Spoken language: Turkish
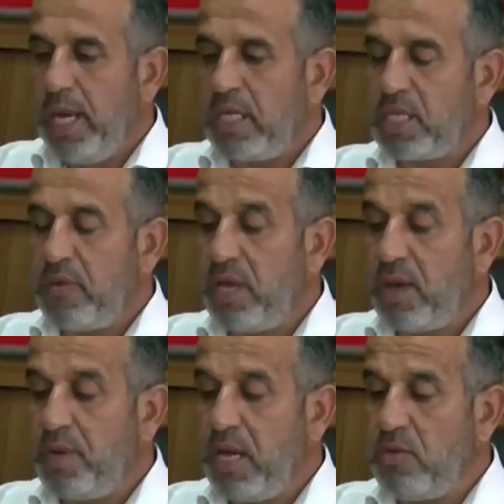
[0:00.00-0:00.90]
Esnafa
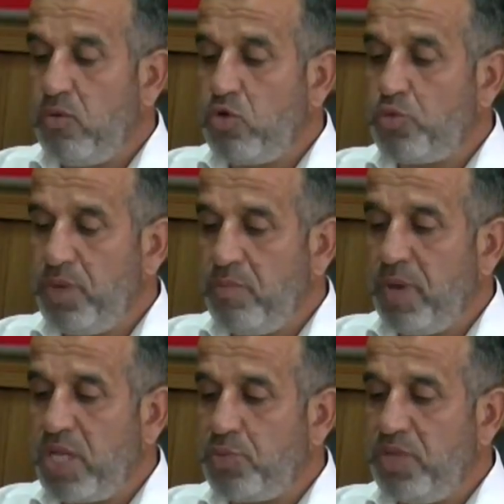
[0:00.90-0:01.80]
yapılan 3000
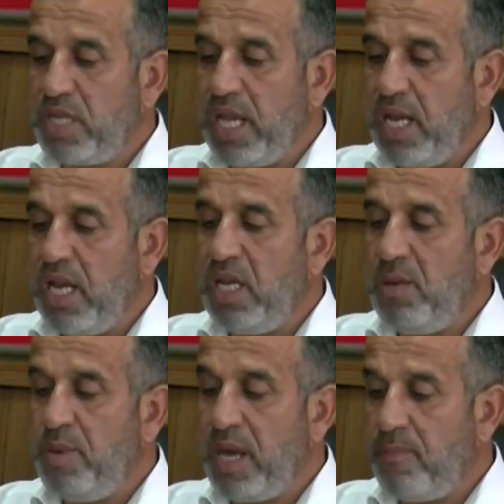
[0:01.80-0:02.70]
bin TL
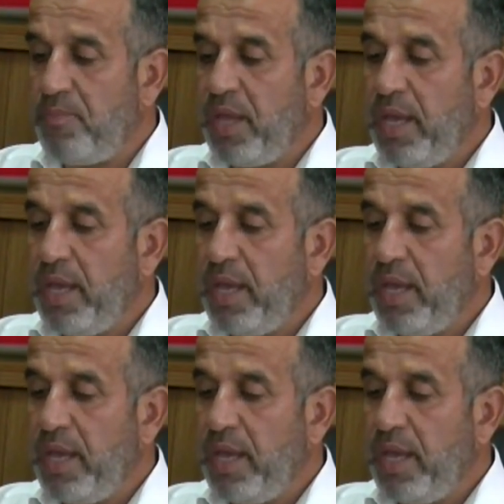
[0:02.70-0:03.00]
hibe